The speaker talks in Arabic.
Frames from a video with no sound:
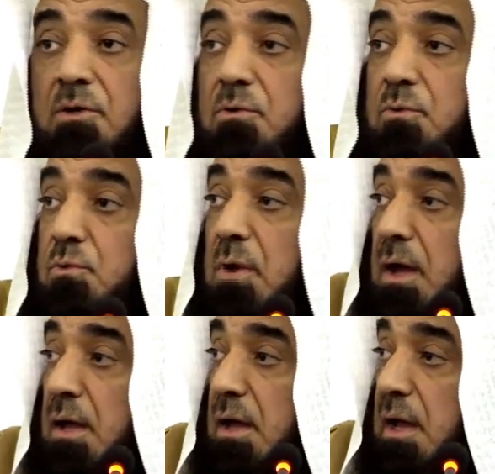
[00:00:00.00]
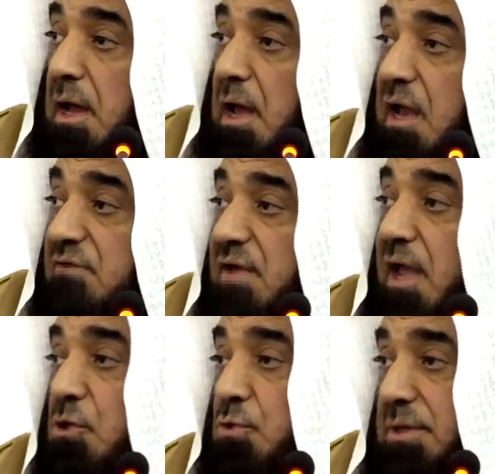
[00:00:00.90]

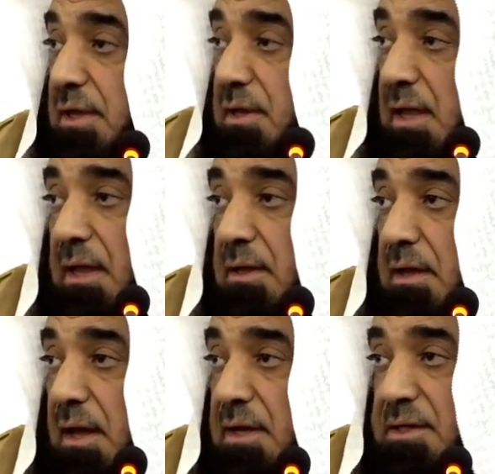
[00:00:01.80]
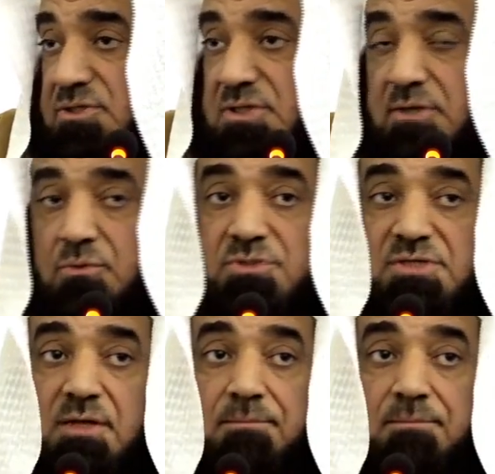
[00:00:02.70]
والفاعل لها عليه الصلاة والسلام